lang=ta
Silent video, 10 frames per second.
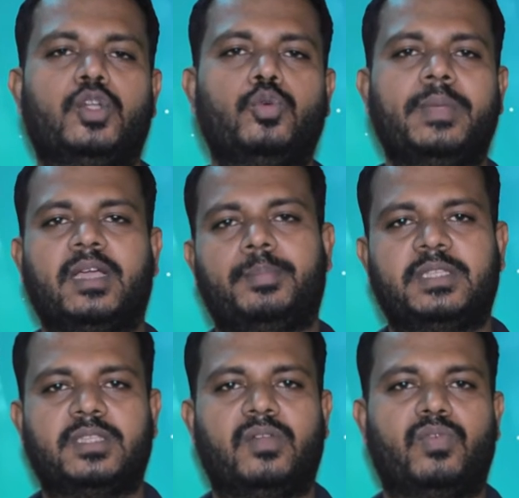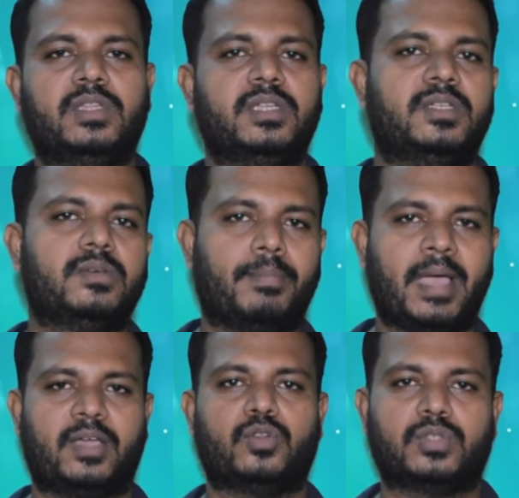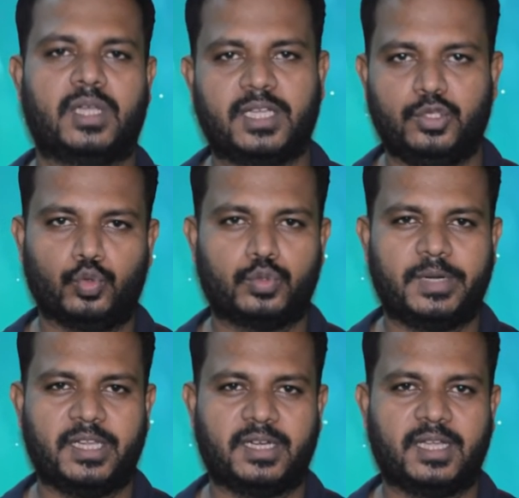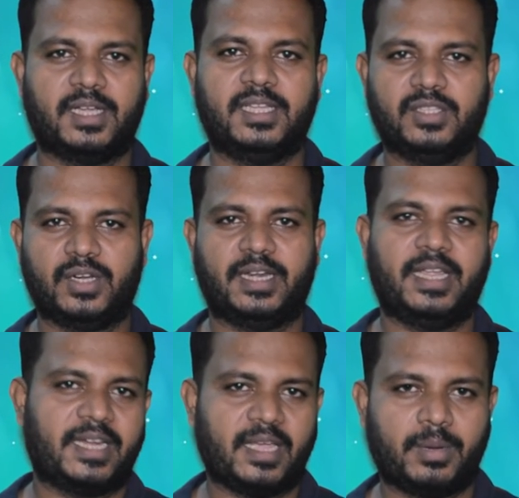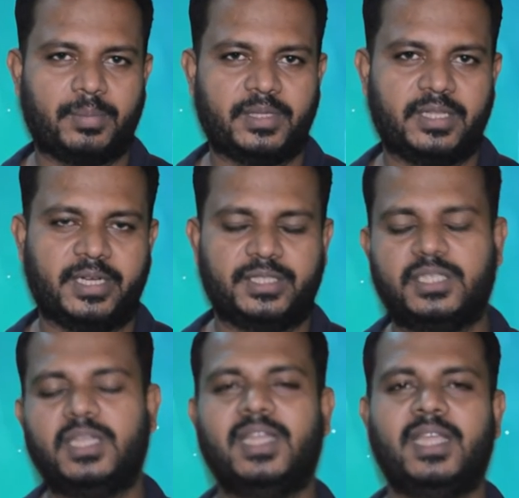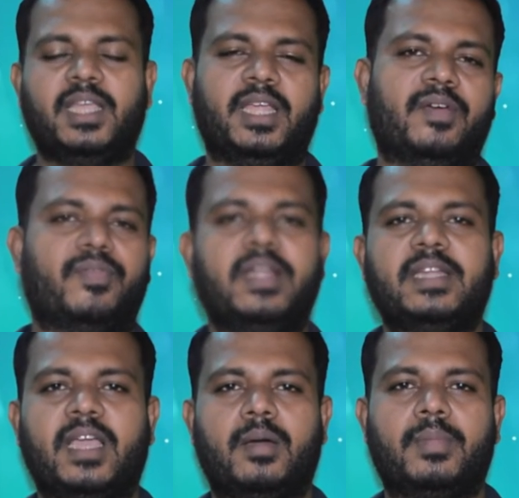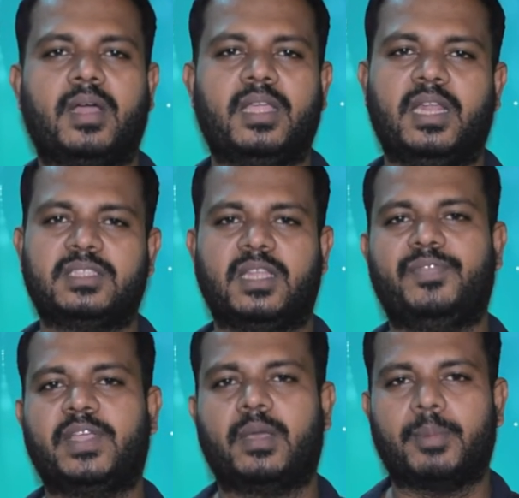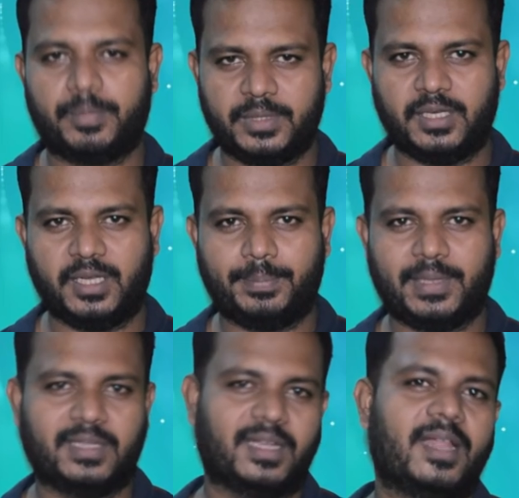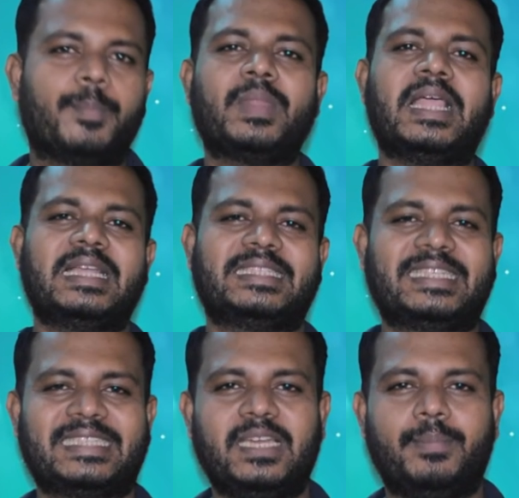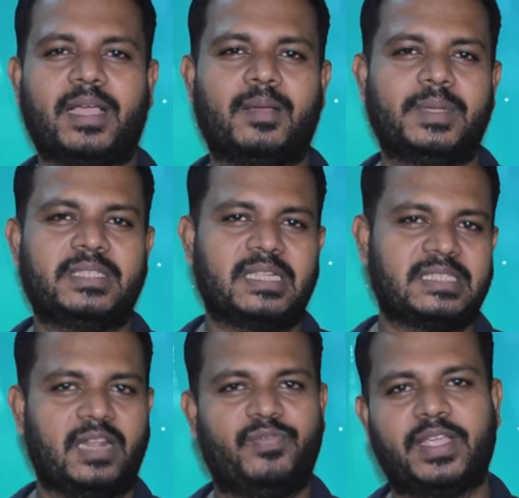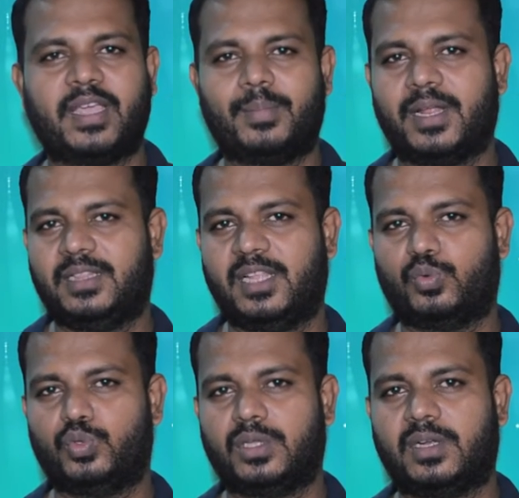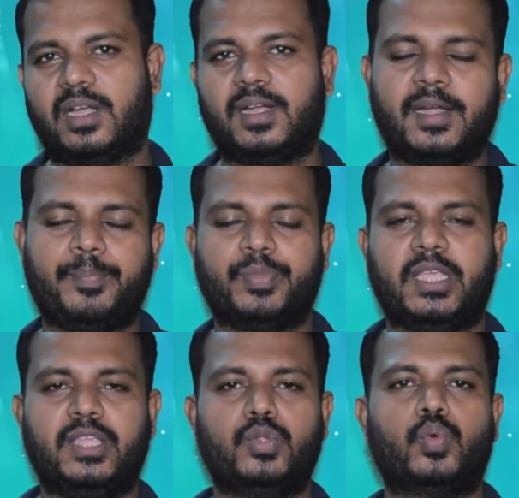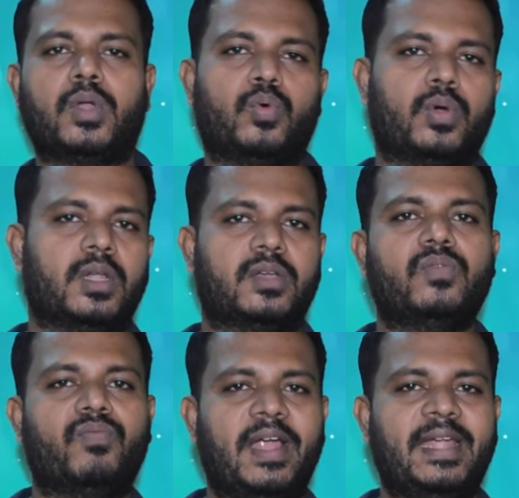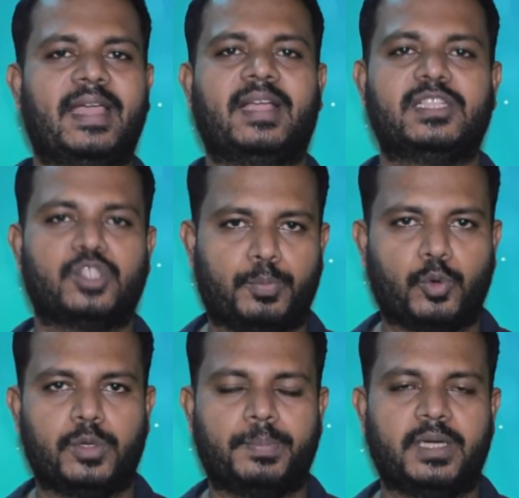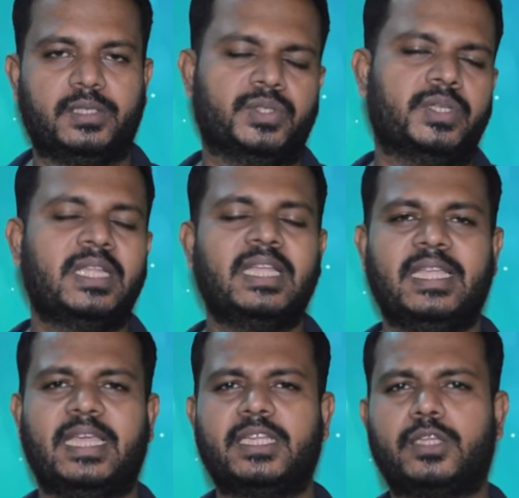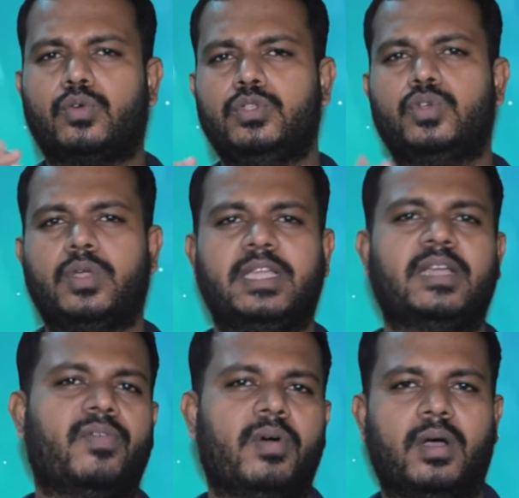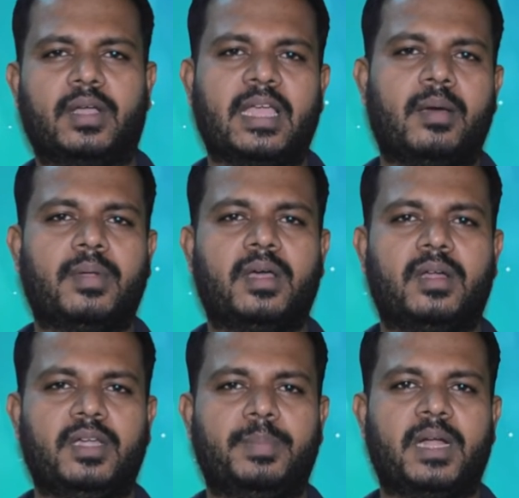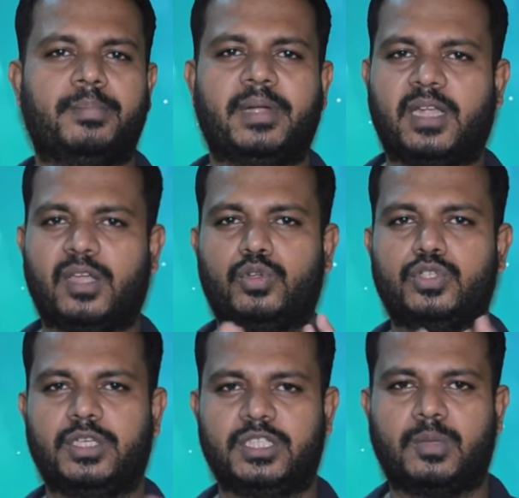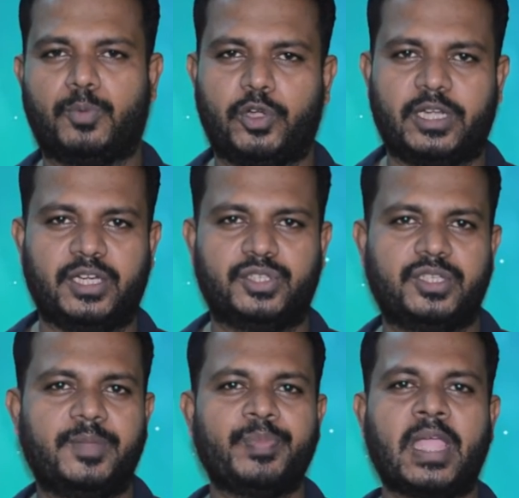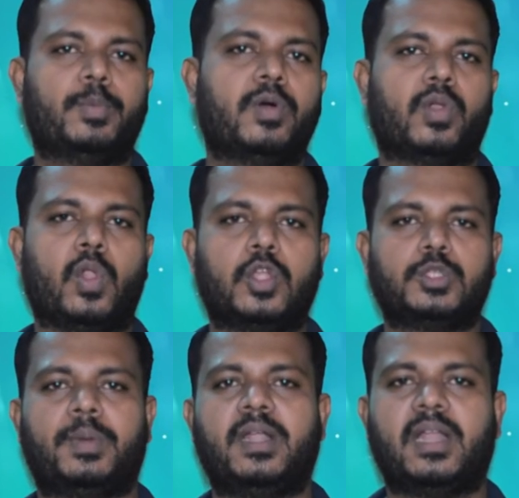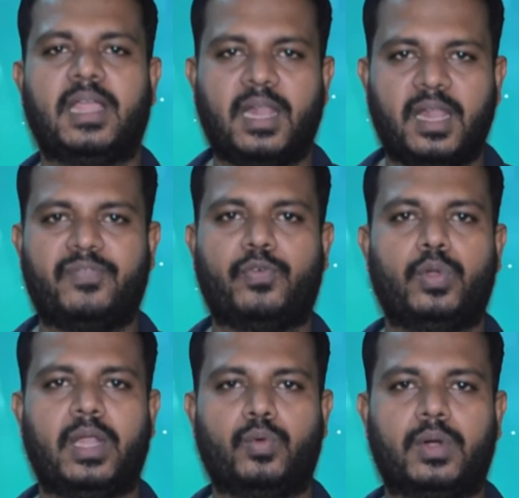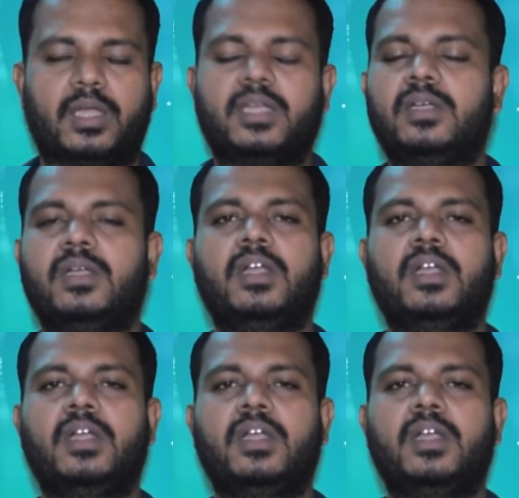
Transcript: டூ மெகா பிக்சல் வந்துட்டு மேக்ரோஸ்க்காக யூஸ் பண்ணியிருக்காங்க இது ரேர் கேமரா பற்றி ஆயிடுச்சு ஏன்னா ஃப்ரண்ட் கேமரா இல்லை செல்ஃபி கேமரா பற்றி நீங்கள் பார்த்தீங்கன்னா சிக்ஸ்டீன் மெகா பிக்சல் செல்ஃபி கேமரா இதில் கொடுத்துருக்காங்க இது கூட உங்களுக்கு வைட் ஆங்கிள் சப்போர்ட் பண்ணுது எனக்கு கொஞ்சம் இங்கே கேமரா டிபார்ட்மெண்ட்டில் கொஞ்சம் டிசப்பாயிண்ட் ஆகிடுச்சு இப்போ ஒரு லான்ச் பண்ணுற எல்லா ஃபோன்லேயும் உங்களுக்கு